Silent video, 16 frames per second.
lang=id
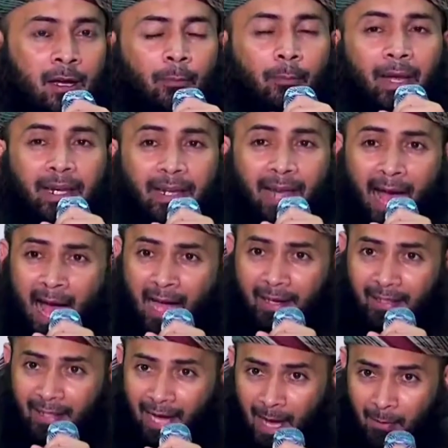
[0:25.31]

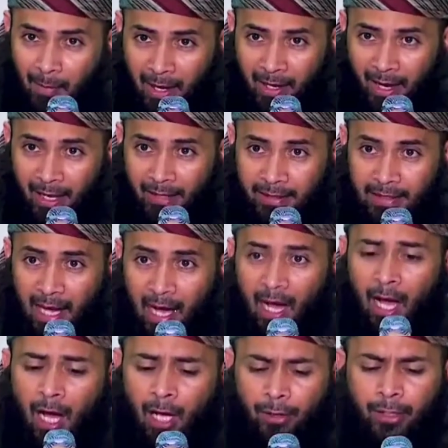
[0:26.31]
menahan amarahnya
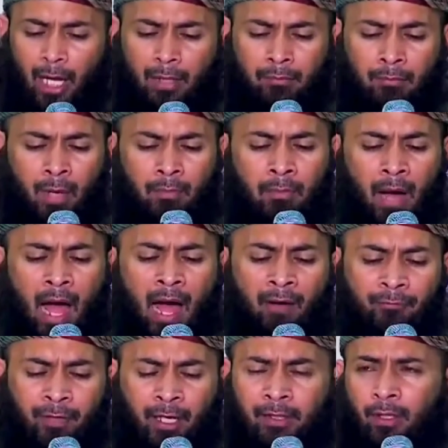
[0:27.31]
dan
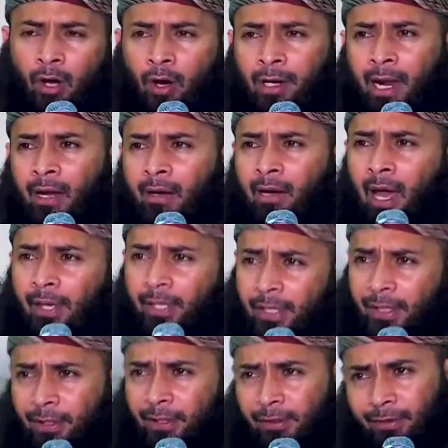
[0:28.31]
memaafkan orang
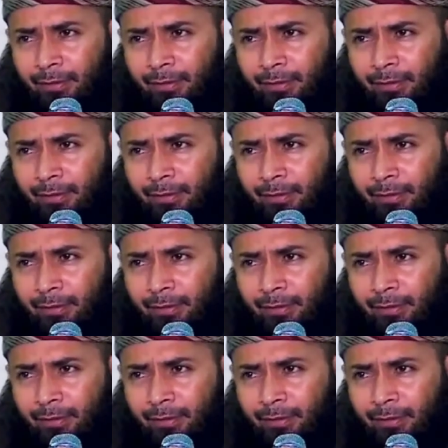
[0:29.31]
lain